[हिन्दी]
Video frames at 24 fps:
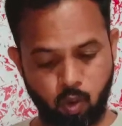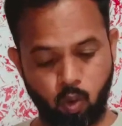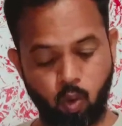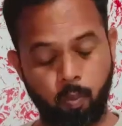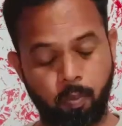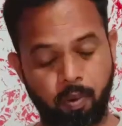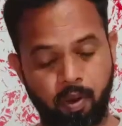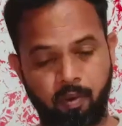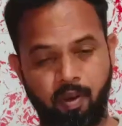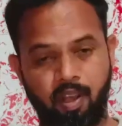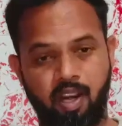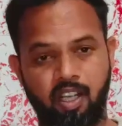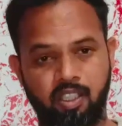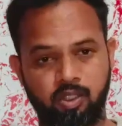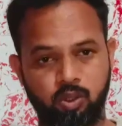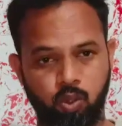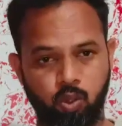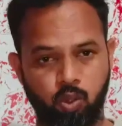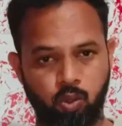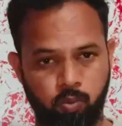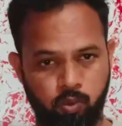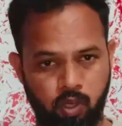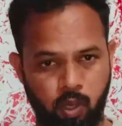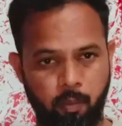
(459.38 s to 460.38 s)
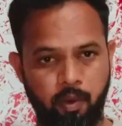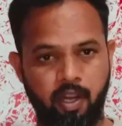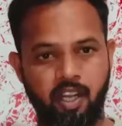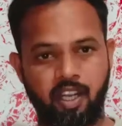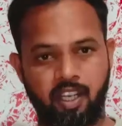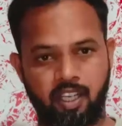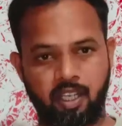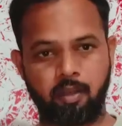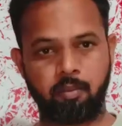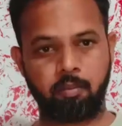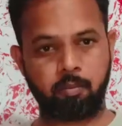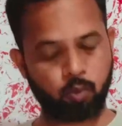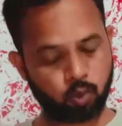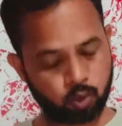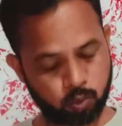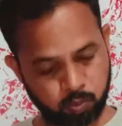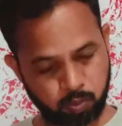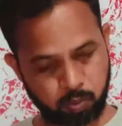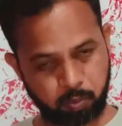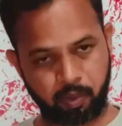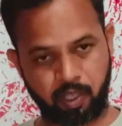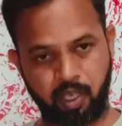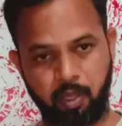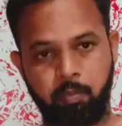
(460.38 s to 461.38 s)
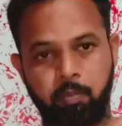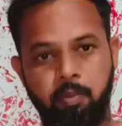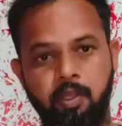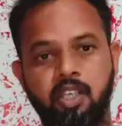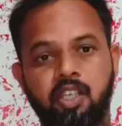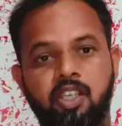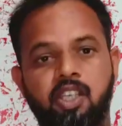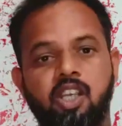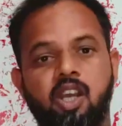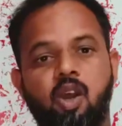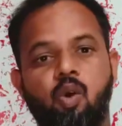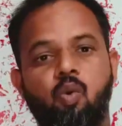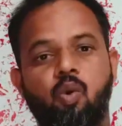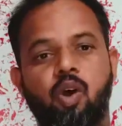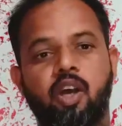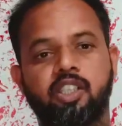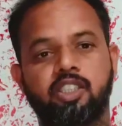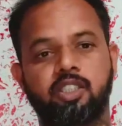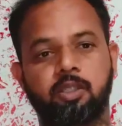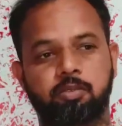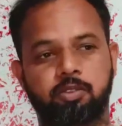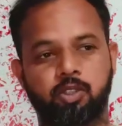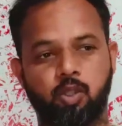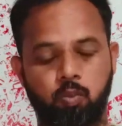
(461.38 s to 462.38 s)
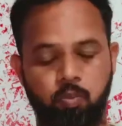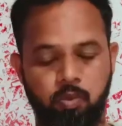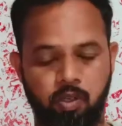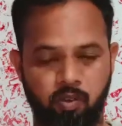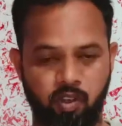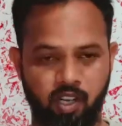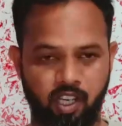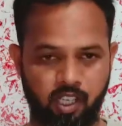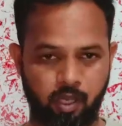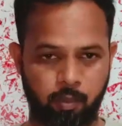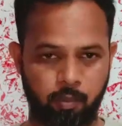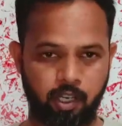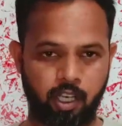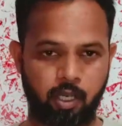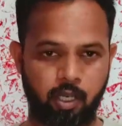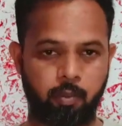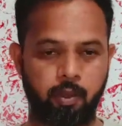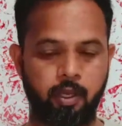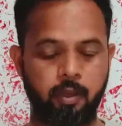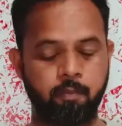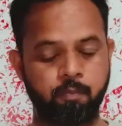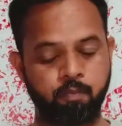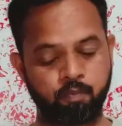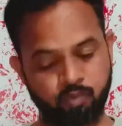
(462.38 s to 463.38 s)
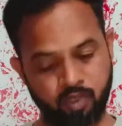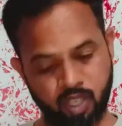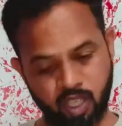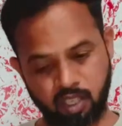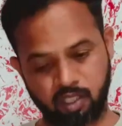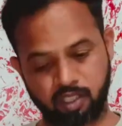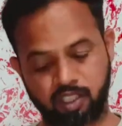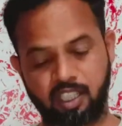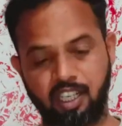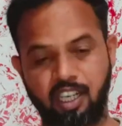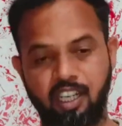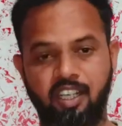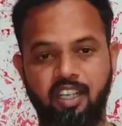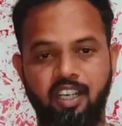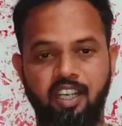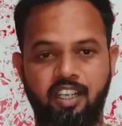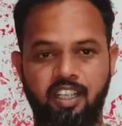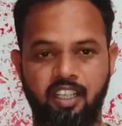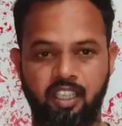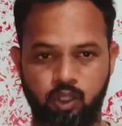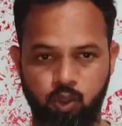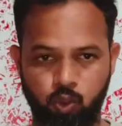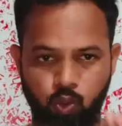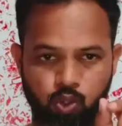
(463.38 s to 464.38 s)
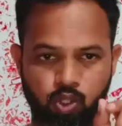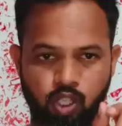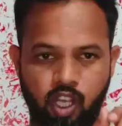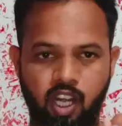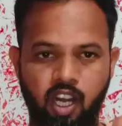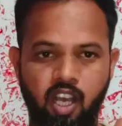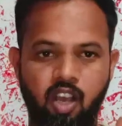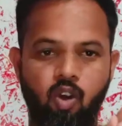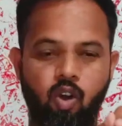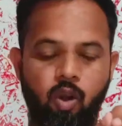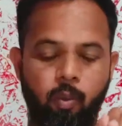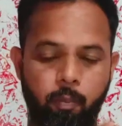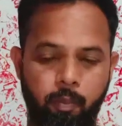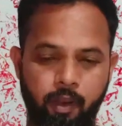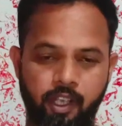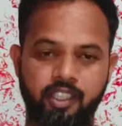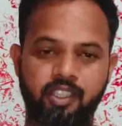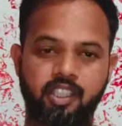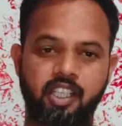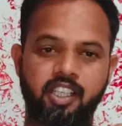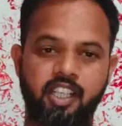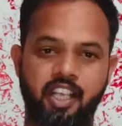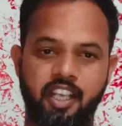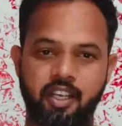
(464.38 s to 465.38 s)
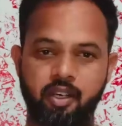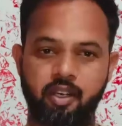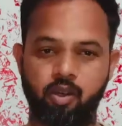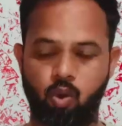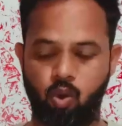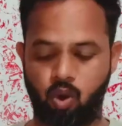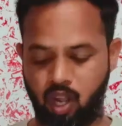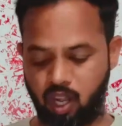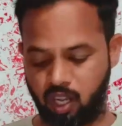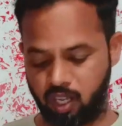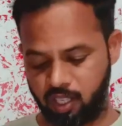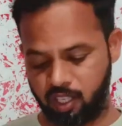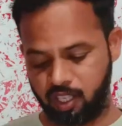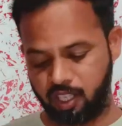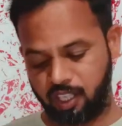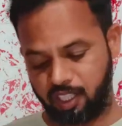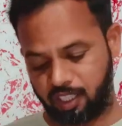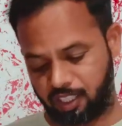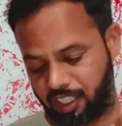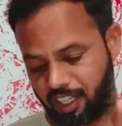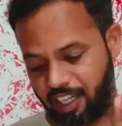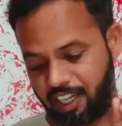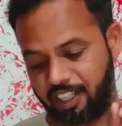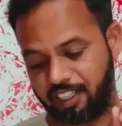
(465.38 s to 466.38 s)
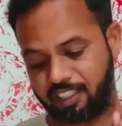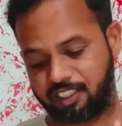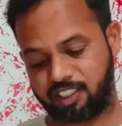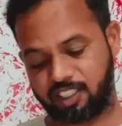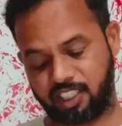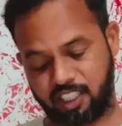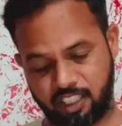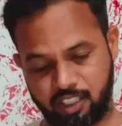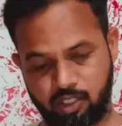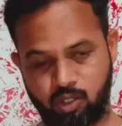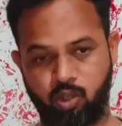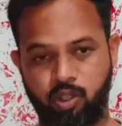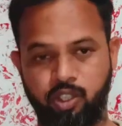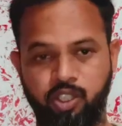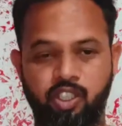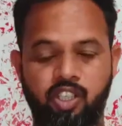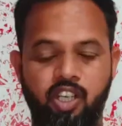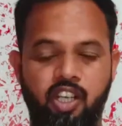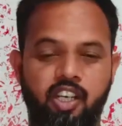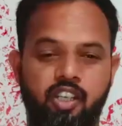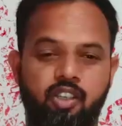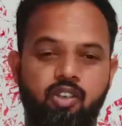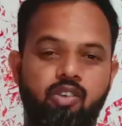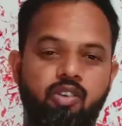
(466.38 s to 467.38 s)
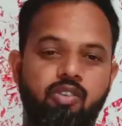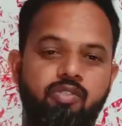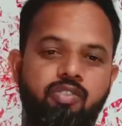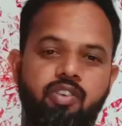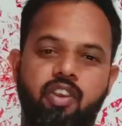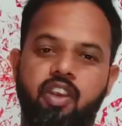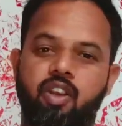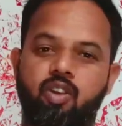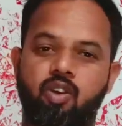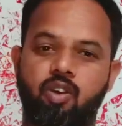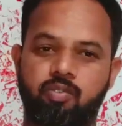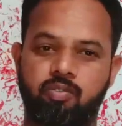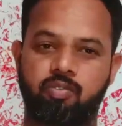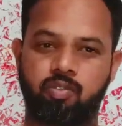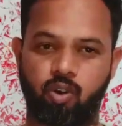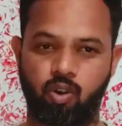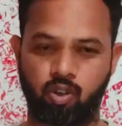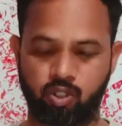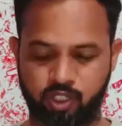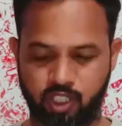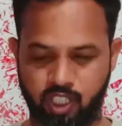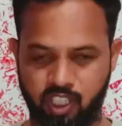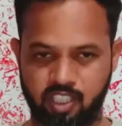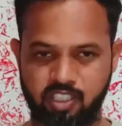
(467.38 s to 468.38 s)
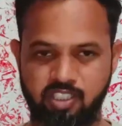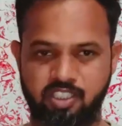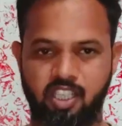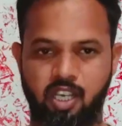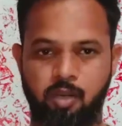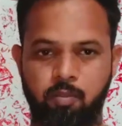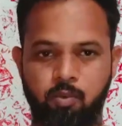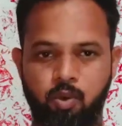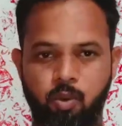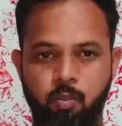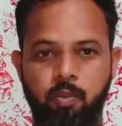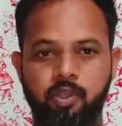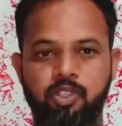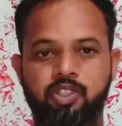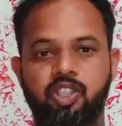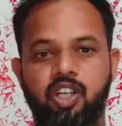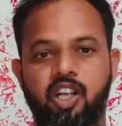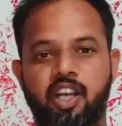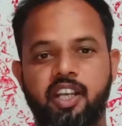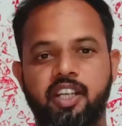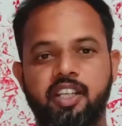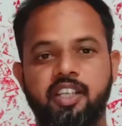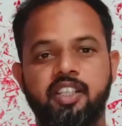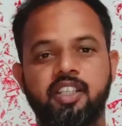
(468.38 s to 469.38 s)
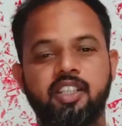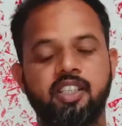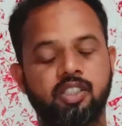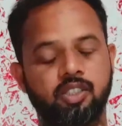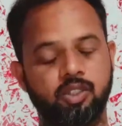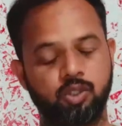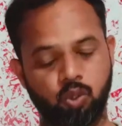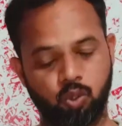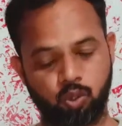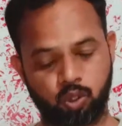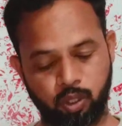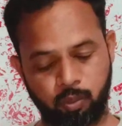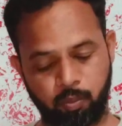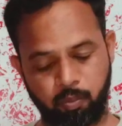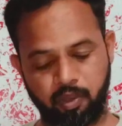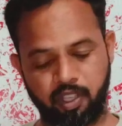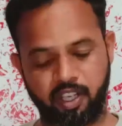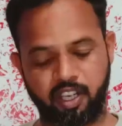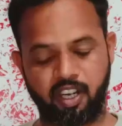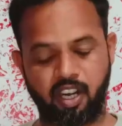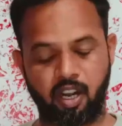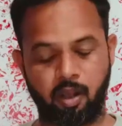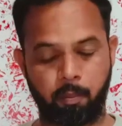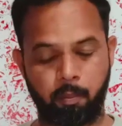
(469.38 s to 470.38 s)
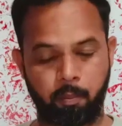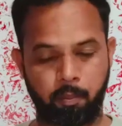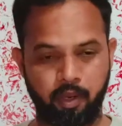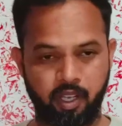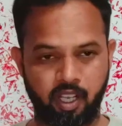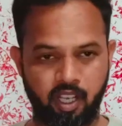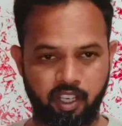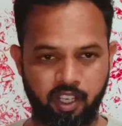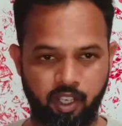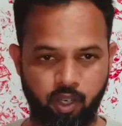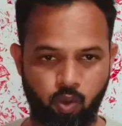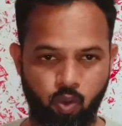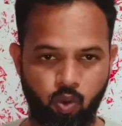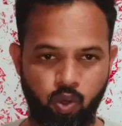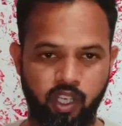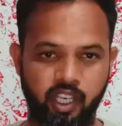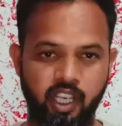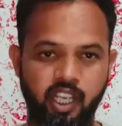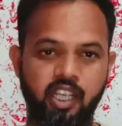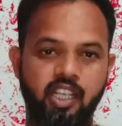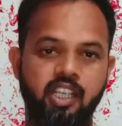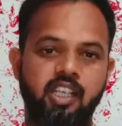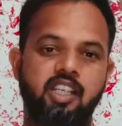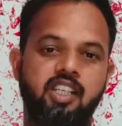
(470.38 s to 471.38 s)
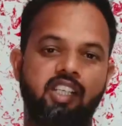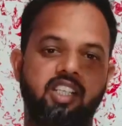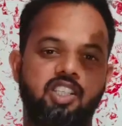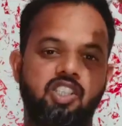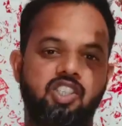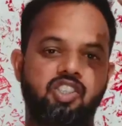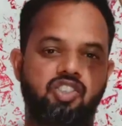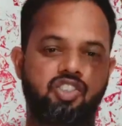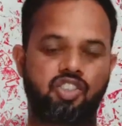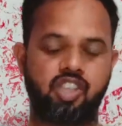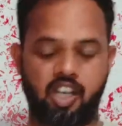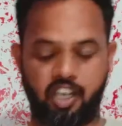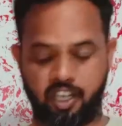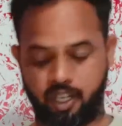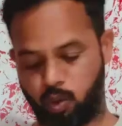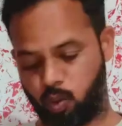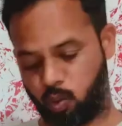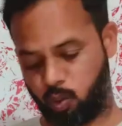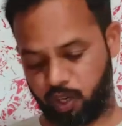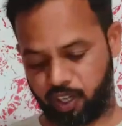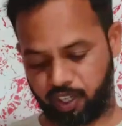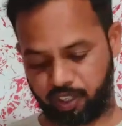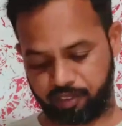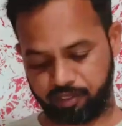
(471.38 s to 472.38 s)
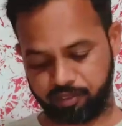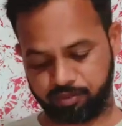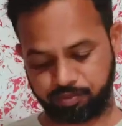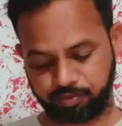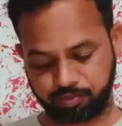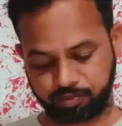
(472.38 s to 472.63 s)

ऊपर वाला जो कमेंट है उस पर पहले पिन किया हुआ है सबसे ऊपर वाले कमेंट में क्लिक करके जुड़ जाना और बेहतर यही होगा कि लिंक से ही ज्वाइन करें क्योंकि फेक और फ्रॉड चैनल से आपको बचना है जो कि मेरे नाम पे अनेकों अनेक चले हुए हैं